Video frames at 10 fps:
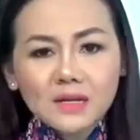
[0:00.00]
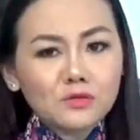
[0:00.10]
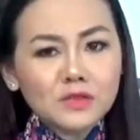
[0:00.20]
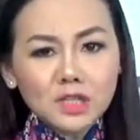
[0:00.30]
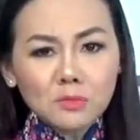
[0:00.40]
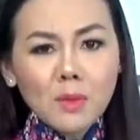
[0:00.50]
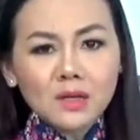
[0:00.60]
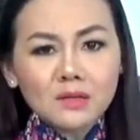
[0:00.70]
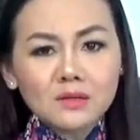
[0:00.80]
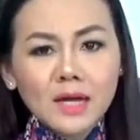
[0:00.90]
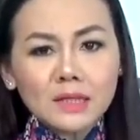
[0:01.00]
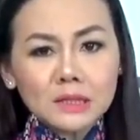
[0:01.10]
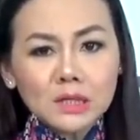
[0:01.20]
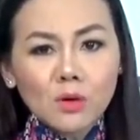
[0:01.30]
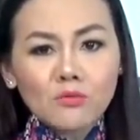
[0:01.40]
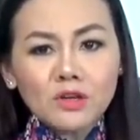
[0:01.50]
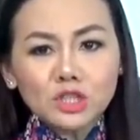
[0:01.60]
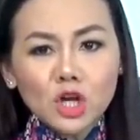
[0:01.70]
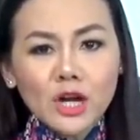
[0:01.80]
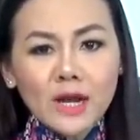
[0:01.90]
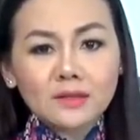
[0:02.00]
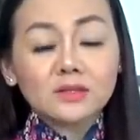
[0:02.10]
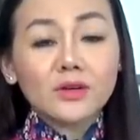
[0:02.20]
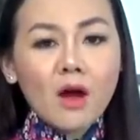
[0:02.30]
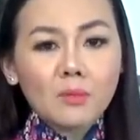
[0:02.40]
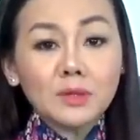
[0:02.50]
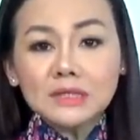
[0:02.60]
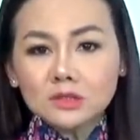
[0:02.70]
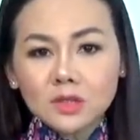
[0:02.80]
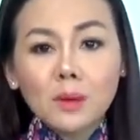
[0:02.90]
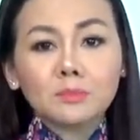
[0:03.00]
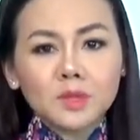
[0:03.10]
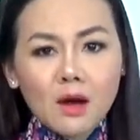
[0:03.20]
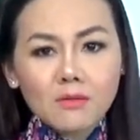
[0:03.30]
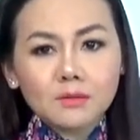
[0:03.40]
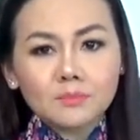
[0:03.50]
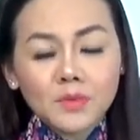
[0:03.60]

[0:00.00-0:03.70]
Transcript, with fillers: địa phương đã bắt giữ kẻ tấn công và cho rằng người đó bị tâm thần.